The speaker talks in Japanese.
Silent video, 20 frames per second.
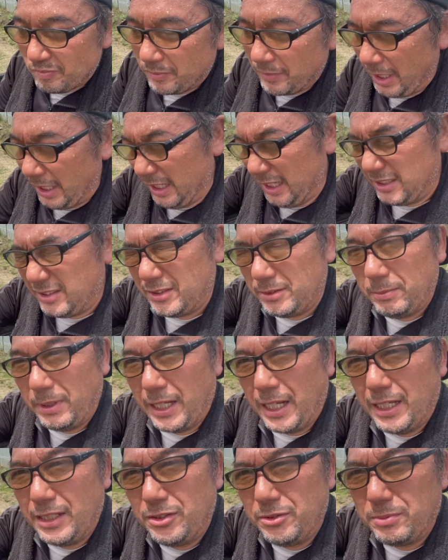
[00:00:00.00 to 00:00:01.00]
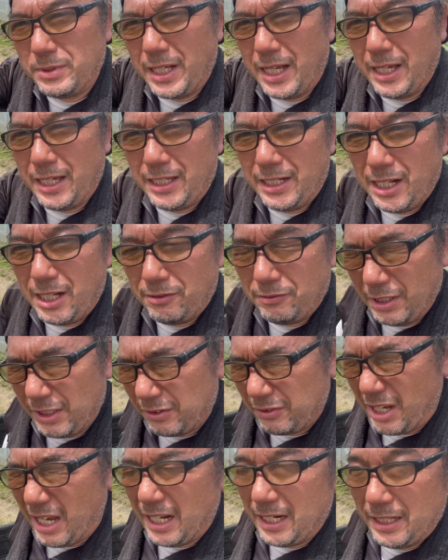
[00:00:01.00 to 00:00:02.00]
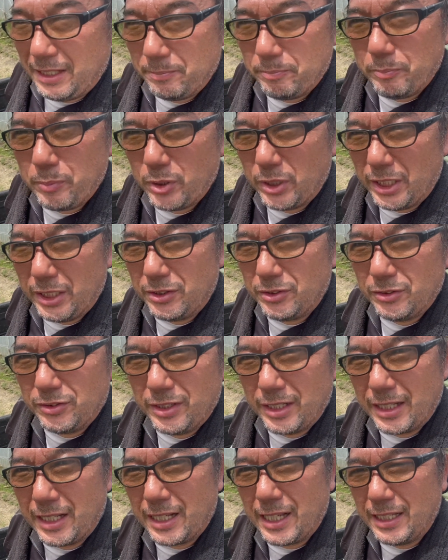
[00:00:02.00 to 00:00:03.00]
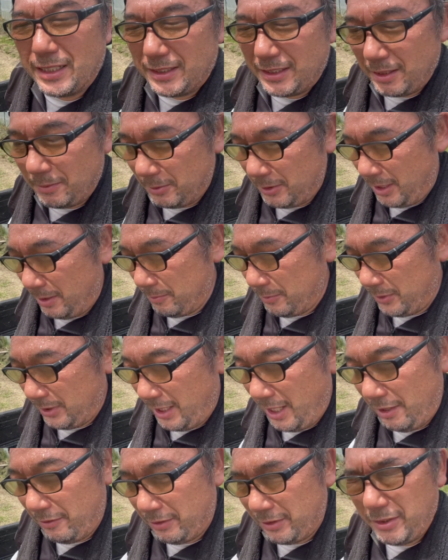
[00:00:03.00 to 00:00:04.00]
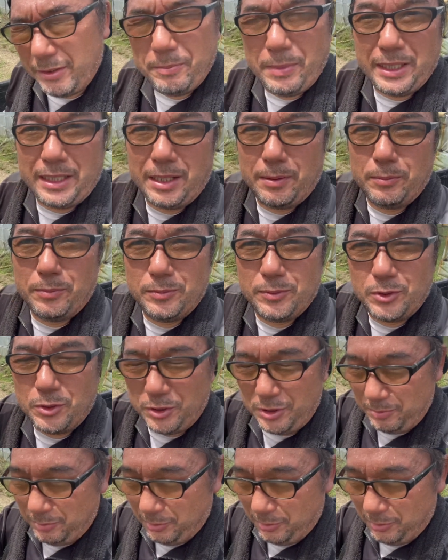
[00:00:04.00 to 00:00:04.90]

あら爪が指が入らんわとかあれポケットの中買ったもなんもないわでまた取り